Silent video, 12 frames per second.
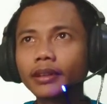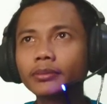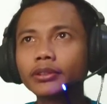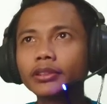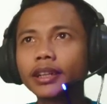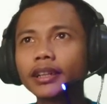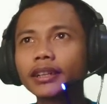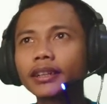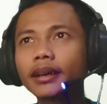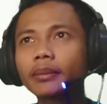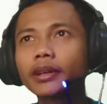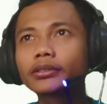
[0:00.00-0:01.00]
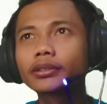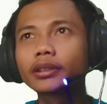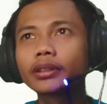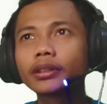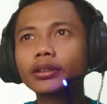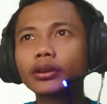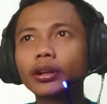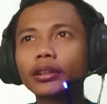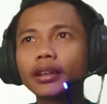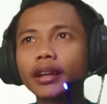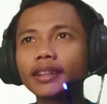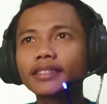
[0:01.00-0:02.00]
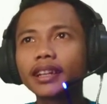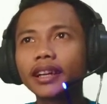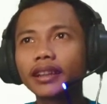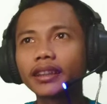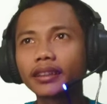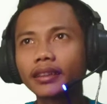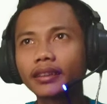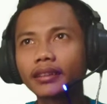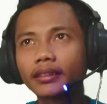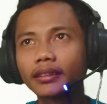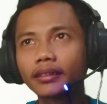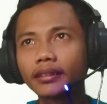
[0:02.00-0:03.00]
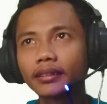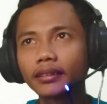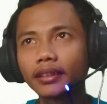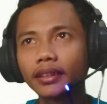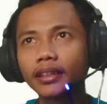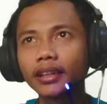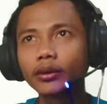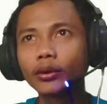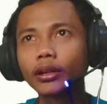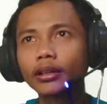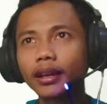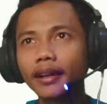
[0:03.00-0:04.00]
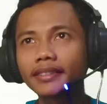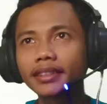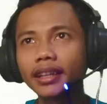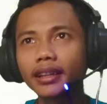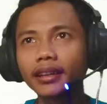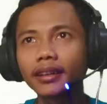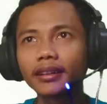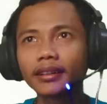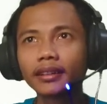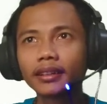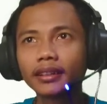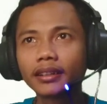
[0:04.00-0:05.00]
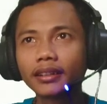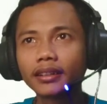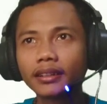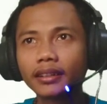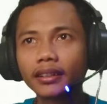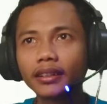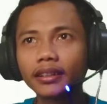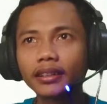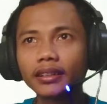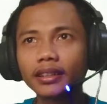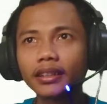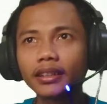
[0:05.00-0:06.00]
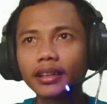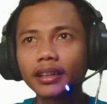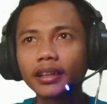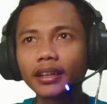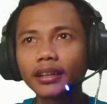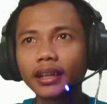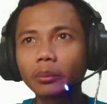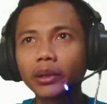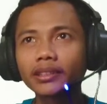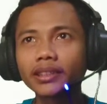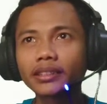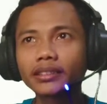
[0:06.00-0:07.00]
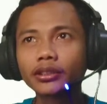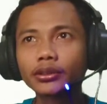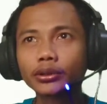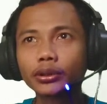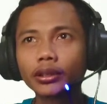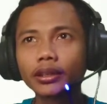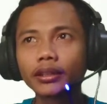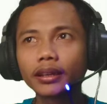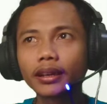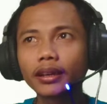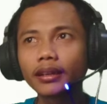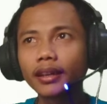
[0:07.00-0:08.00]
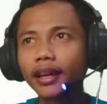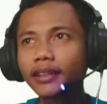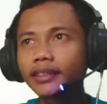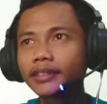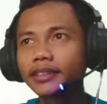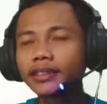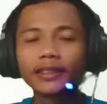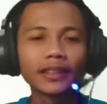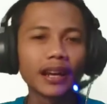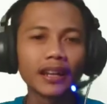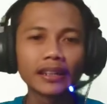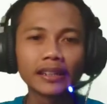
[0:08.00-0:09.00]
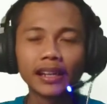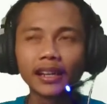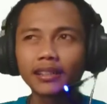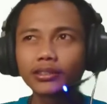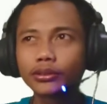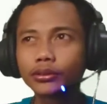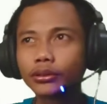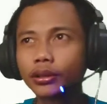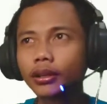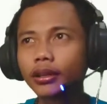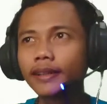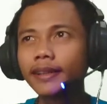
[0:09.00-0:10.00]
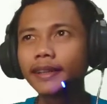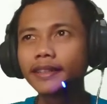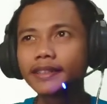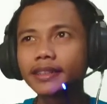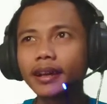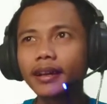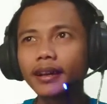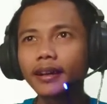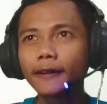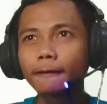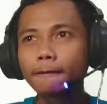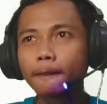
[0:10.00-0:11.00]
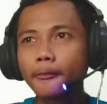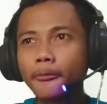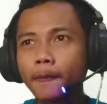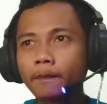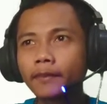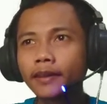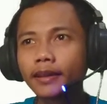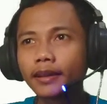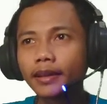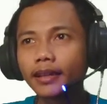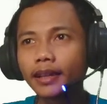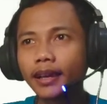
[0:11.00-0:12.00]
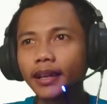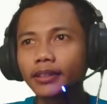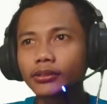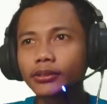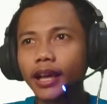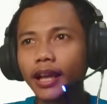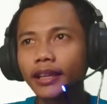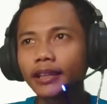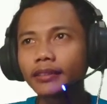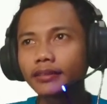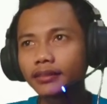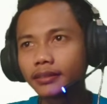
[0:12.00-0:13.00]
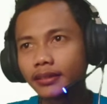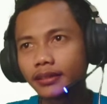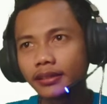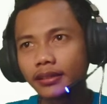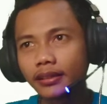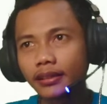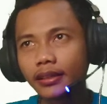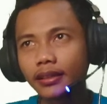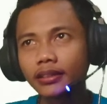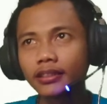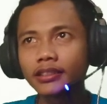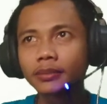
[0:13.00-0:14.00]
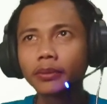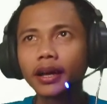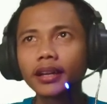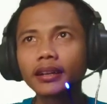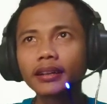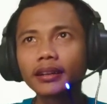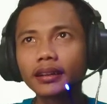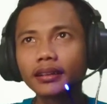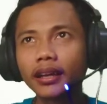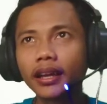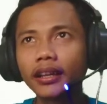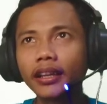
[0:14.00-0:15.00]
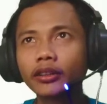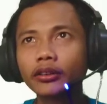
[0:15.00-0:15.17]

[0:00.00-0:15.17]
kemudian kita masuk ke Google Translate ini ya Google Translate ya ini kita tempel saja judul kita nah di sini ada judul Inggrisnya ya kita langsung salin e, terjemahan dari